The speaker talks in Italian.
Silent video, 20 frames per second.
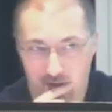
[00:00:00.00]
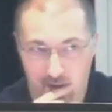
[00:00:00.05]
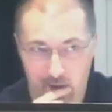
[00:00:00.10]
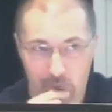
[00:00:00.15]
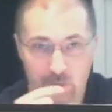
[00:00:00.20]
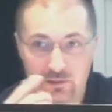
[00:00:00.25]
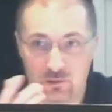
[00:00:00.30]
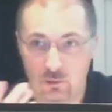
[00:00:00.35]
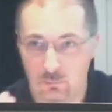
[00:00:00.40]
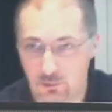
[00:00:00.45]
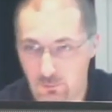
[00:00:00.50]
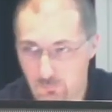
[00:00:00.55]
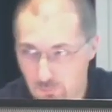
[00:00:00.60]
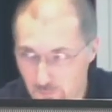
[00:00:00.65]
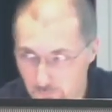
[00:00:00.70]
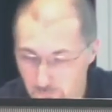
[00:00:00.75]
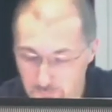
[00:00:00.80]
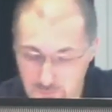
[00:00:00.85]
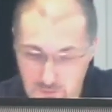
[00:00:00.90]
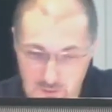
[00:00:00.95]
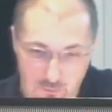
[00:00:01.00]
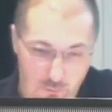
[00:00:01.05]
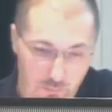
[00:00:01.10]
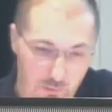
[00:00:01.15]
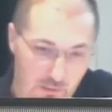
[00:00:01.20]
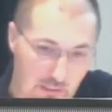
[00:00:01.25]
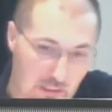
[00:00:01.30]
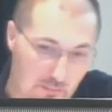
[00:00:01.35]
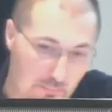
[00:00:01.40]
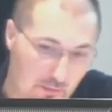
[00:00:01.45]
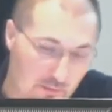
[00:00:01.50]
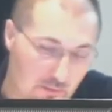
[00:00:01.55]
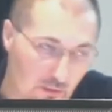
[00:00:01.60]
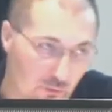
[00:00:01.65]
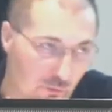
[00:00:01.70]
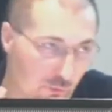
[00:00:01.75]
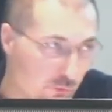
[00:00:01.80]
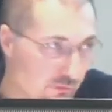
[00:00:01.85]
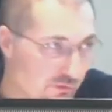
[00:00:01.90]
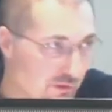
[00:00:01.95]
Questo per quale motivo? Perché per chi
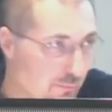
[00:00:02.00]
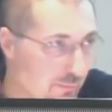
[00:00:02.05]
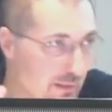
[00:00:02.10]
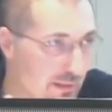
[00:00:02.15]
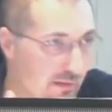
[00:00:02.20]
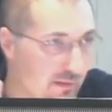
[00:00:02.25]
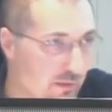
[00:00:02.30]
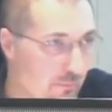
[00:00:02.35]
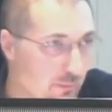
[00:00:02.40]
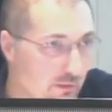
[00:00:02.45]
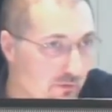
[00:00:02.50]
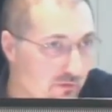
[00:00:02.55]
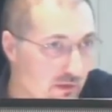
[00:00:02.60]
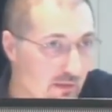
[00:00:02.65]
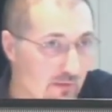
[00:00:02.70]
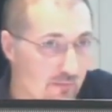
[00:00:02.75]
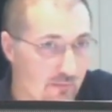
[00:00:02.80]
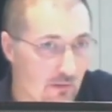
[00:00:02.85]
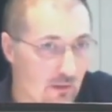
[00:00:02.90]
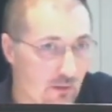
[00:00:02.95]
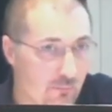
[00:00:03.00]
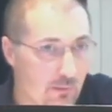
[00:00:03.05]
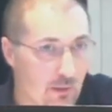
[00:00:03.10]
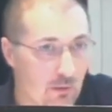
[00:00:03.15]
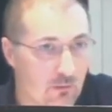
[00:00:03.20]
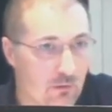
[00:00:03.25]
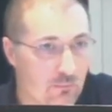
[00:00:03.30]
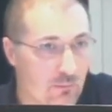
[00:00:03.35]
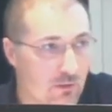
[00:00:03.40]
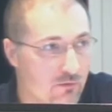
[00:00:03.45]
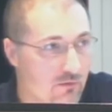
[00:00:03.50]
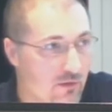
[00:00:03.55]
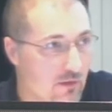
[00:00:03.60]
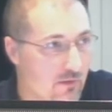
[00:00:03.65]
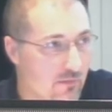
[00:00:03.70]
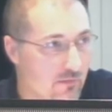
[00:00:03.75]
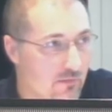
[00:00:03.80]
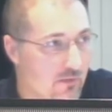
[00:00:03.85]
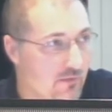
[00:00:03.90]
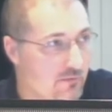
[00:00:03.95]
conosce i piani di emergenza, nel piano di
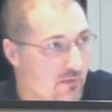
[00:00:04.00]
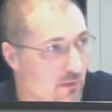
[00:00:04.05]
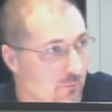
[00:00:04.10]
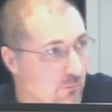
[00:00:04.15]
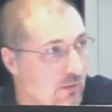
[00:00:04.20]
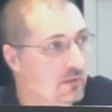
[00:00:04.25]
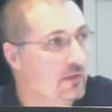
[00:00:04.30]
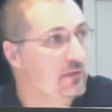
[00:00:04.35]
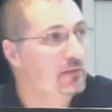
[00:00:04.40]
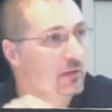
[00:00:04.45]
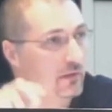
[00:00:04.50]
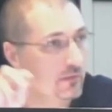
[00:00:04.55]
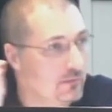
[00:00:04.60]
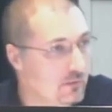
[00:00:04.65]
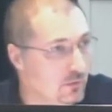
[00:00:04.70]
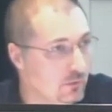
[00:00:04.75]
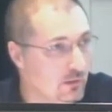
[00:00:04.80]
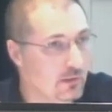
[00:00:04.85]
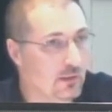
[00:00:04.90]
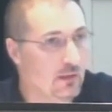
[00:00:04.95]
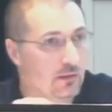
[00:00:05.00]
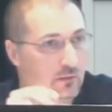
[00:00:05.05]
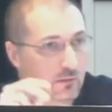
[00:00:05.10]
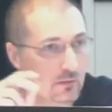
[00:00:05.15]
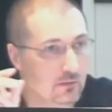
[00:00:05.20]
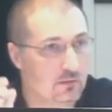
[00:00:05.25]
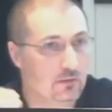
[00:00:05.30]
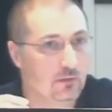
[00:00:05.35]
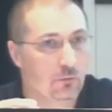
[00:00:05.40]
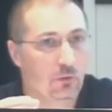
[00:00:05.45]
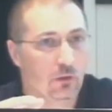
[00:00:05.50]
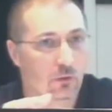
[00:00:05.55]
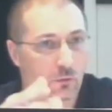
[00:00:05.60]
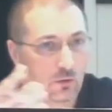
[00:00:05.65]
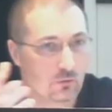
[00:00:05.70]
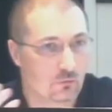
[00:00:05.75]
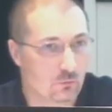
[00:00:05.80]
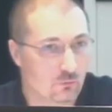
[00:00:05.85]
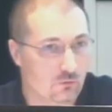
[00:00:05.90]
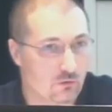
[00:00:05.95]
emergenza c'è una descrizione della, de, di quello
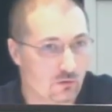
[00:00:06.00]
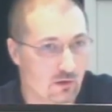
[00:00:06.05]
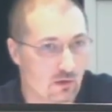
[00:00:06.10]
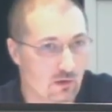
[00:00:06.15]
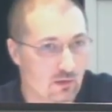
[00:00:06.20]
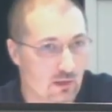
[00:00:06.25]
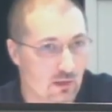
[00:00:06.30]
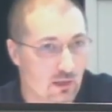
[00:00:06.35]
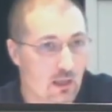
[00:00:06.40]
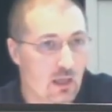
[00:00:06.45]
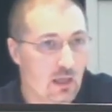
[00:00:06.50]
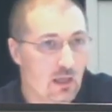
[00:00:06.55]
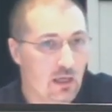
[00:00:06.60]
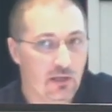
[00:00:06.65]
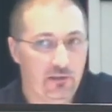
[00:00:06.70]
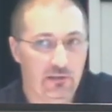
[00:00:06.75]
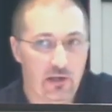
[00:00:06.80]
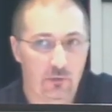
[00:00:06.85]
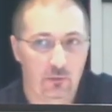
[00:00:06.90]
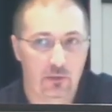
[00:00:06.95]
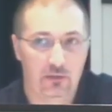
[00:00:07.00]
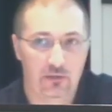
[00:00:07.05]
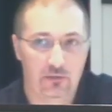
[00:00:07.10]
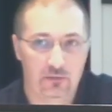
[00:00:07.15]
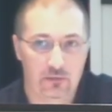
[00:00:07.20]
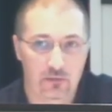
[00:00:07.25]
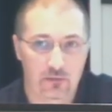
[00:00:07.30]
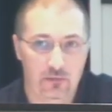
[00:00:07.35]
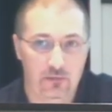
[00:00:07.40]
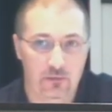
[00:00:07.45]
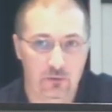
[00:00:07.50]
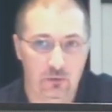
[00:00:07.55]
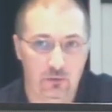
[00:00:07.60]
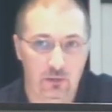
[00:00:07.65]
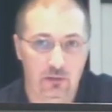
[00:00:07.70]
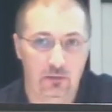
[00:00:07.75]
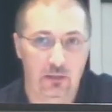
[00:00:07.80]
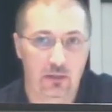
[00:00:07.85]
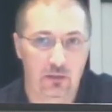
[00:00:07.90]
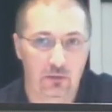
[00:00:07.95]
che succede e c'è una
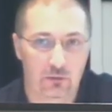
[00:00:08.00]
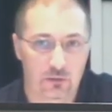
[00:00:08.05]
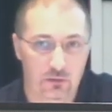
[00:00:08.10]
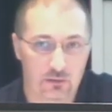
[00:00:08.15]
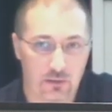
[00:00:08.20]
descrizione del,